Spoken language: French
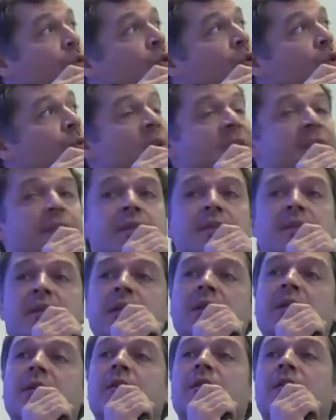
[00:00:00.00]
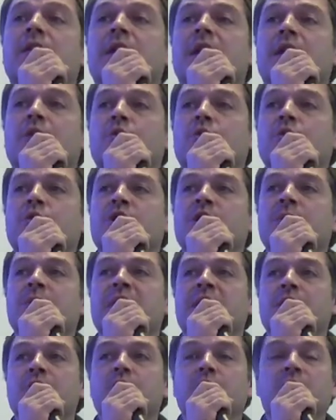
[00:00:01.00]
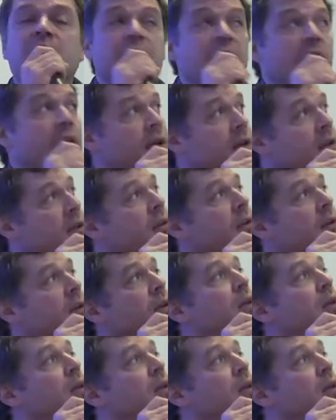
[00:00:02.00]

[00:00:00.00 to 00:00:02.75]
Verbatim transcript: automatisés, des calculs de type actuariel,